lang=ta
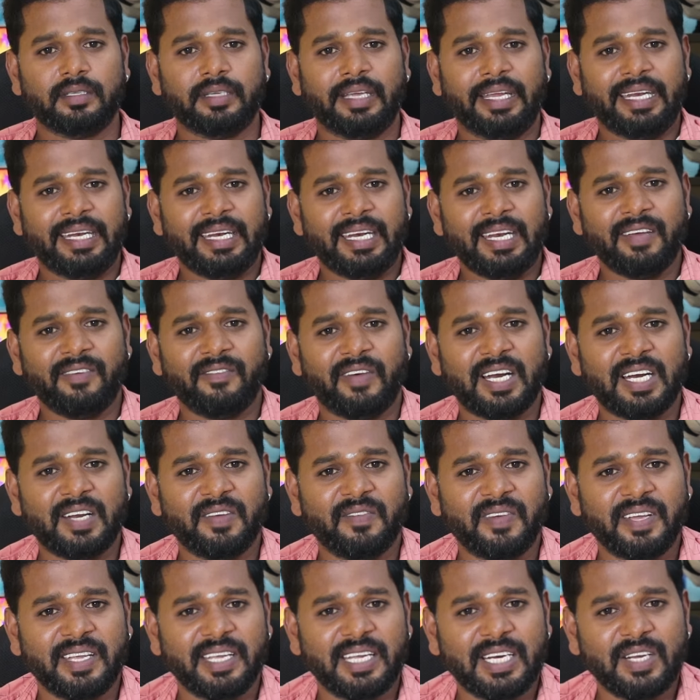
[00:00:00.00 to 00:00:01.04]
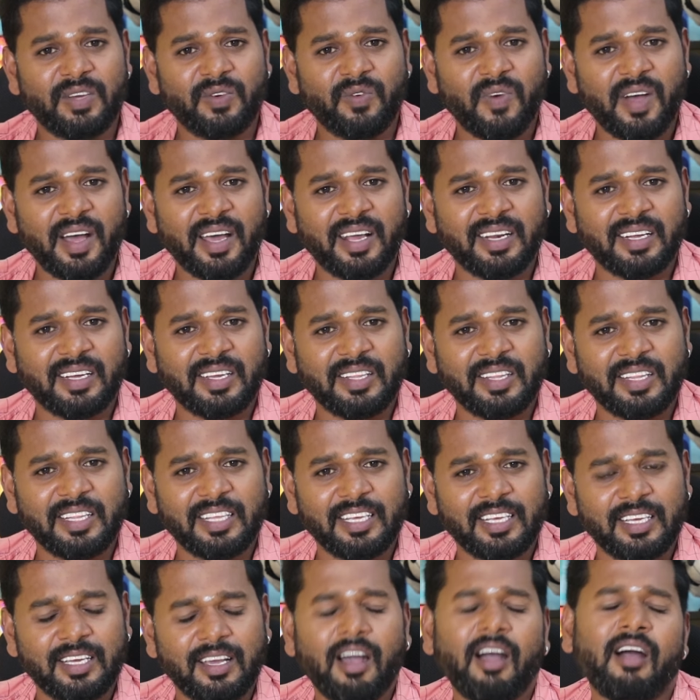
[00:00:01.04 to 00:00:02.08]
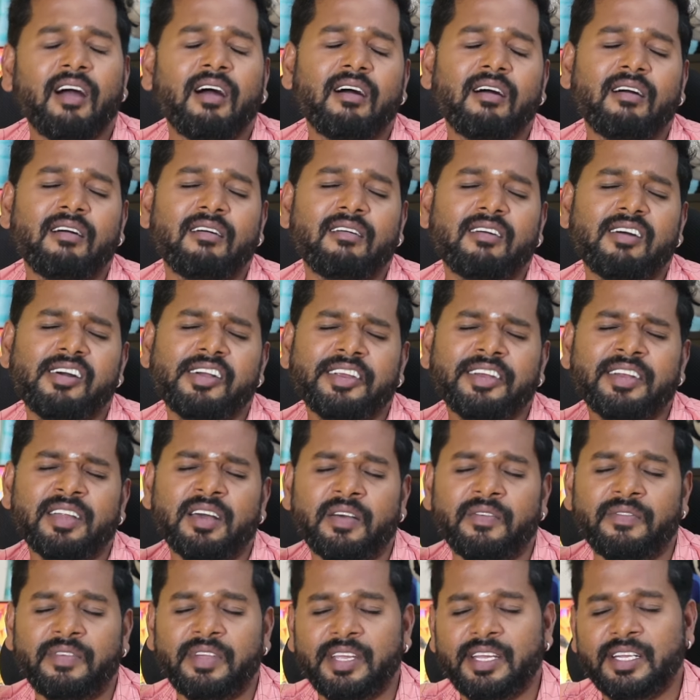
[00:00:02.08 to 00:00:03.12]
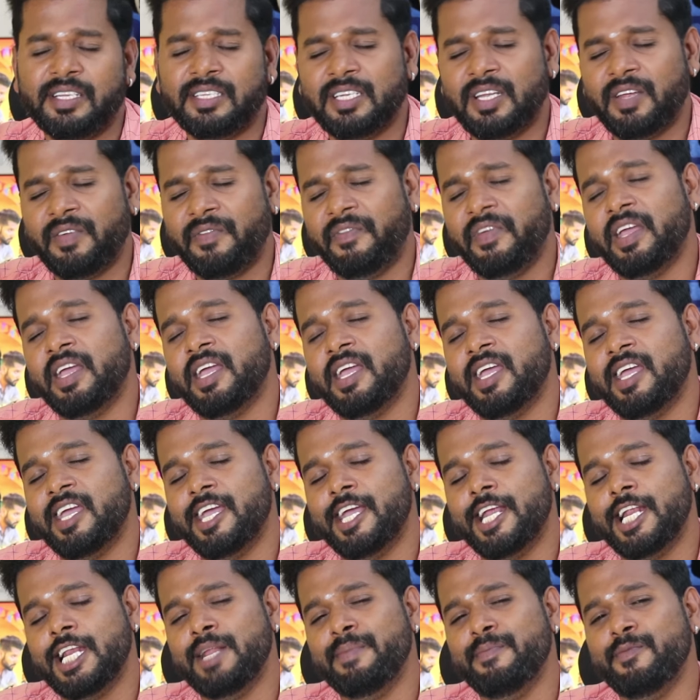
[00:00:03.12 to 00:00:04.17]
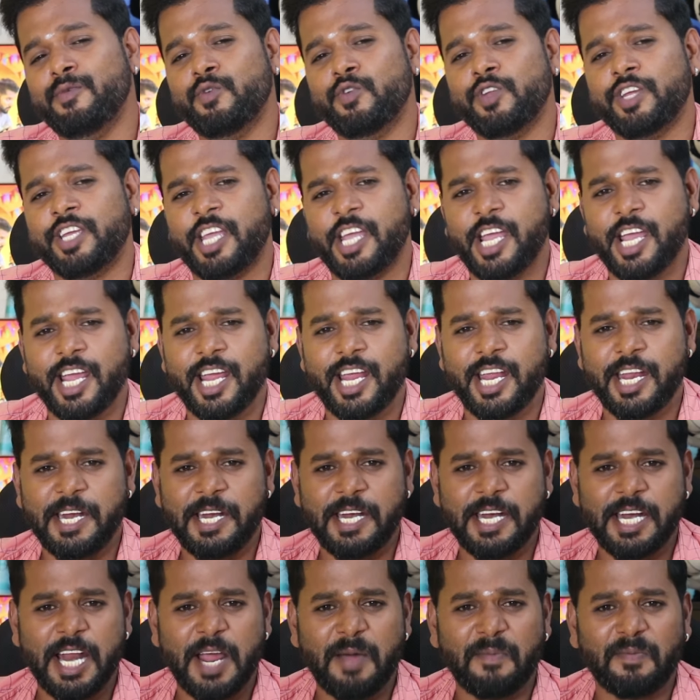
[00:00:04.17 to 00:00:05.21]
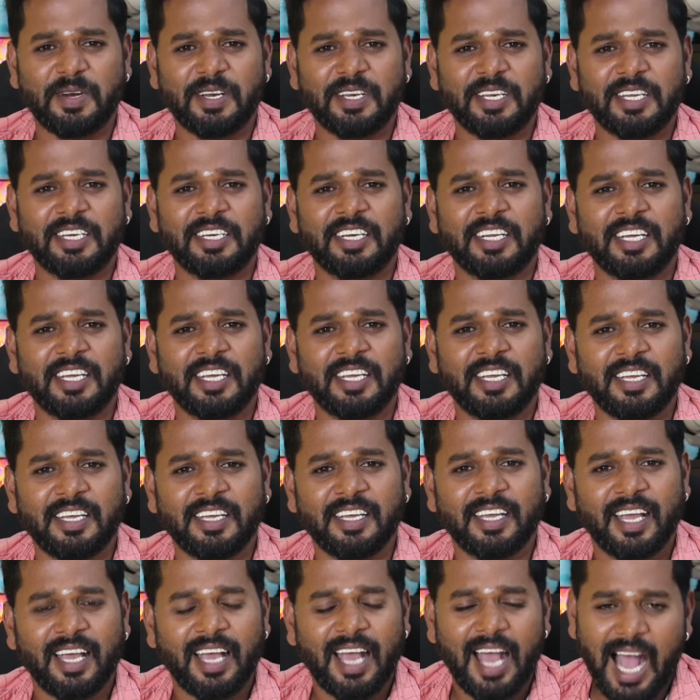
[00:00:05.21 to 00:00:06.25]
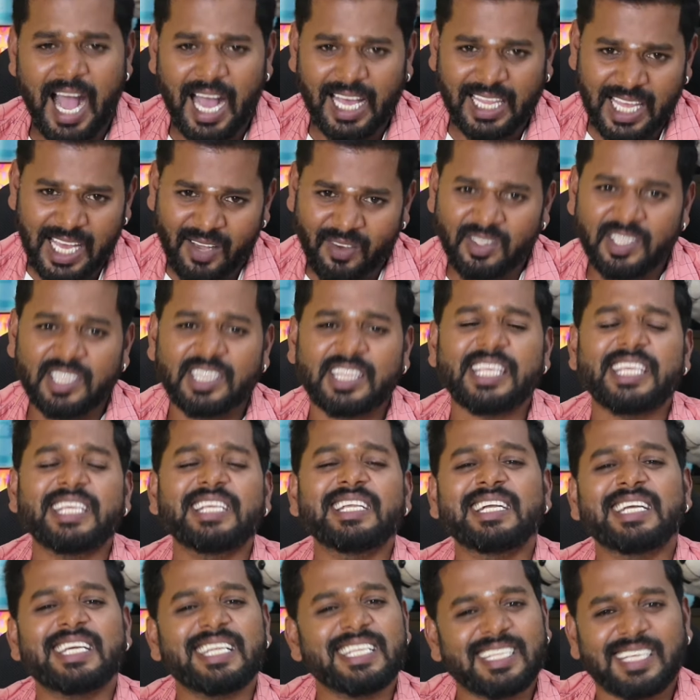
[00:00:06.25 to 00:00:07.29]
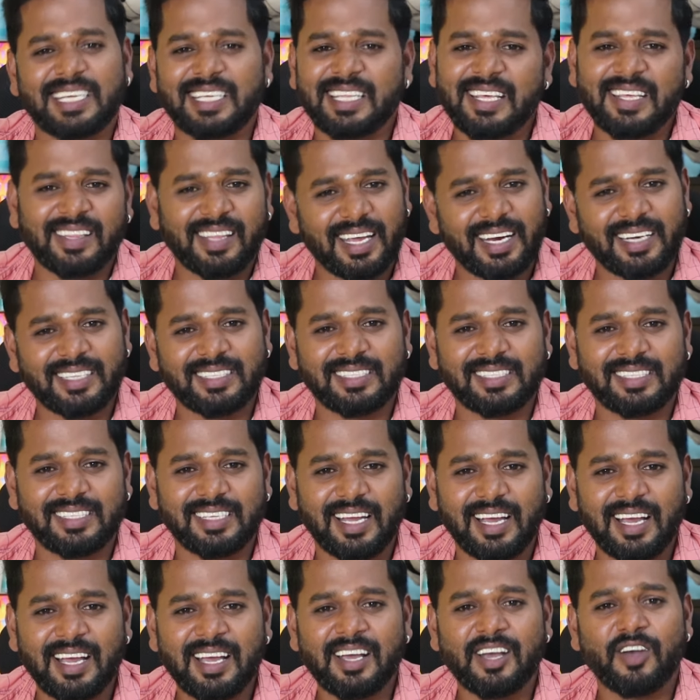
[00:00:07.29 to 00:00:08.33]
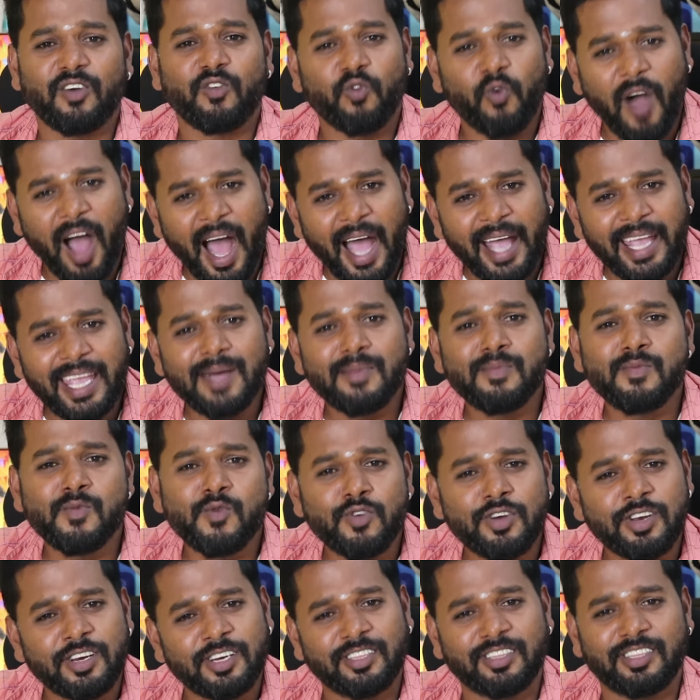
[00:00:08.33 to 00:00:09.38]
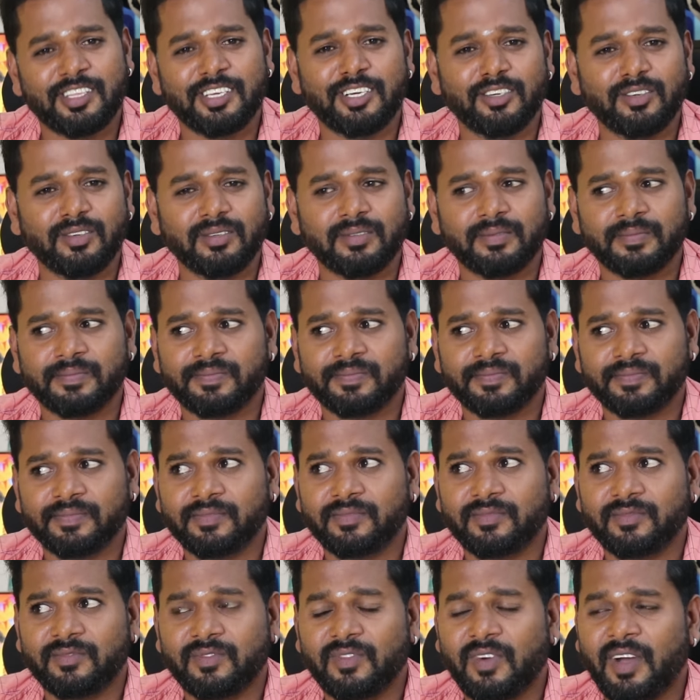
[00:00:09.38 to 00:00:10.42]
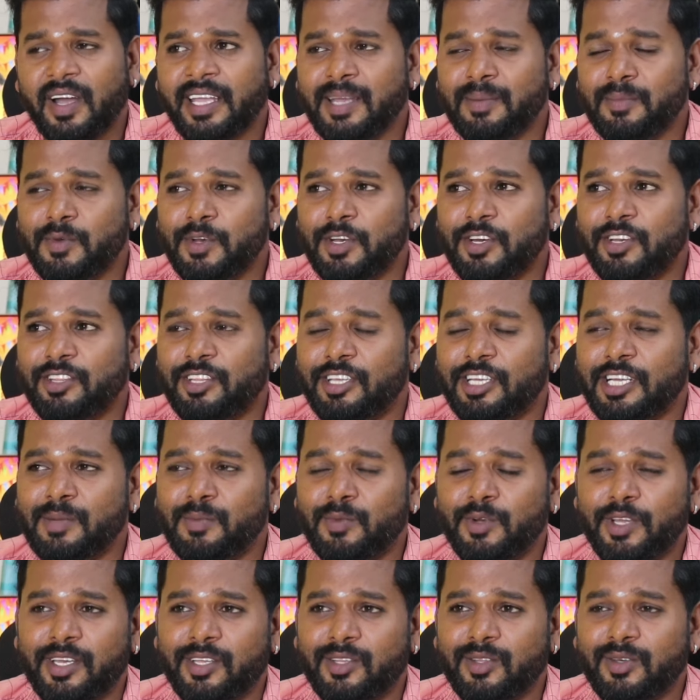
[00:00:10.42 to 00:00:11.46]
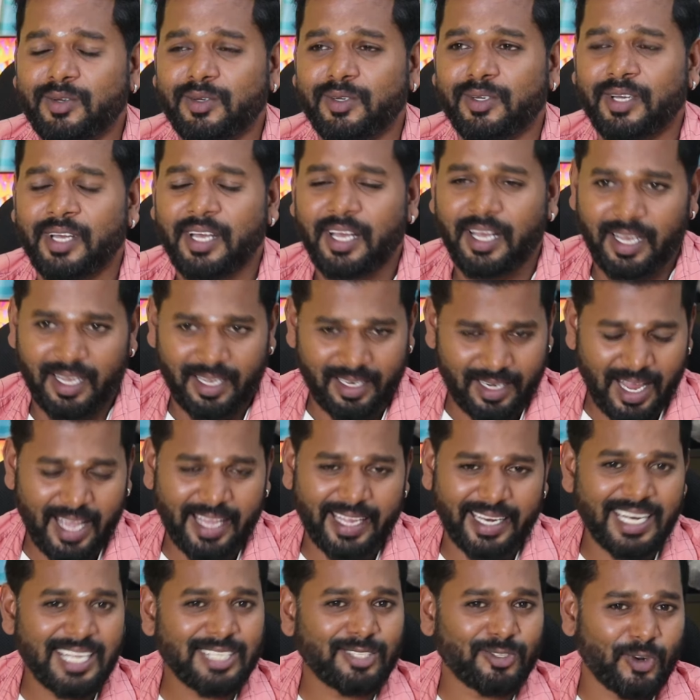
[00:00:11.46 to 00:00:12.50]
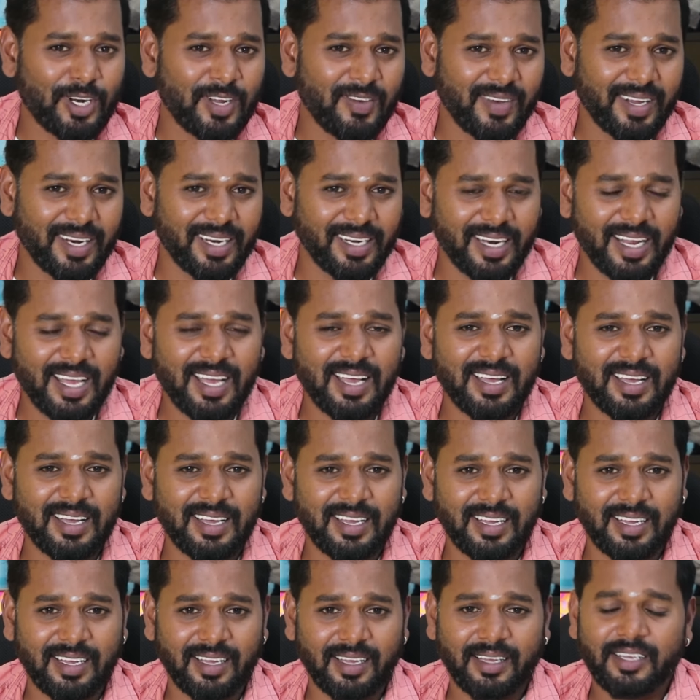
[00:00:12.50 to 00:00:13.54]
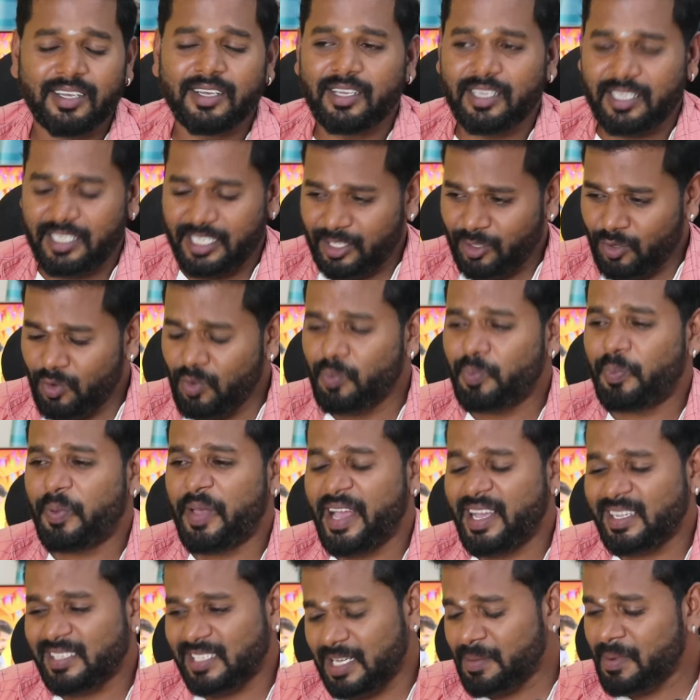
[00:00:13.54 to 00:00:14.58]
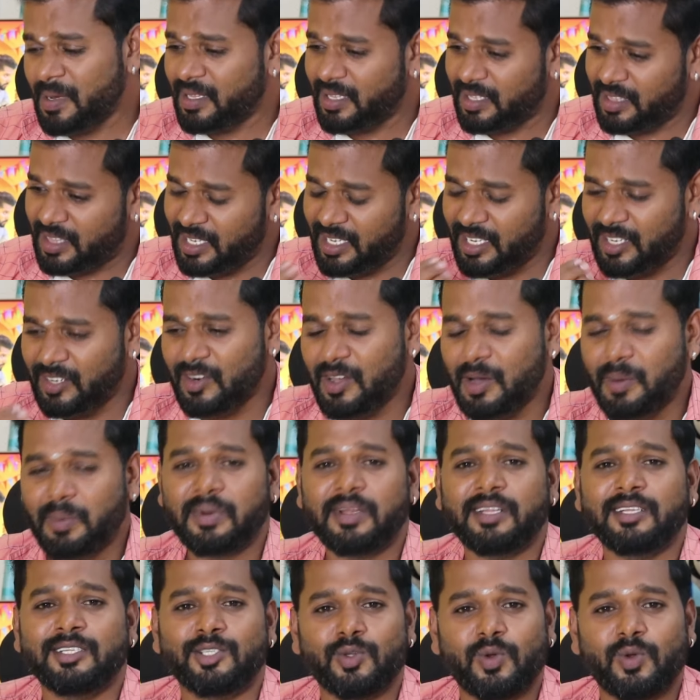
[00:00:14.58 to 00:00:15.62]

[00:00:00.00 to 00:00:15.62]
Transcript: என்ன வலுவ இழுவா இருக்குது ஹாய்டா விஜய் வேல்முருகன் அப்படின்ட்டு அதாவது திங்கிறதுக்கு ஏதாவது கிடைச்சதுன்னா வாயை மூடிட்டு திங்கணும் வாயை மூடிட்டு திங்க முடியாதோ நான் என்ன சொல்ல வரேன்னா எதுவும் பேசாமல் அதை திங்கணும் அப்படின்னு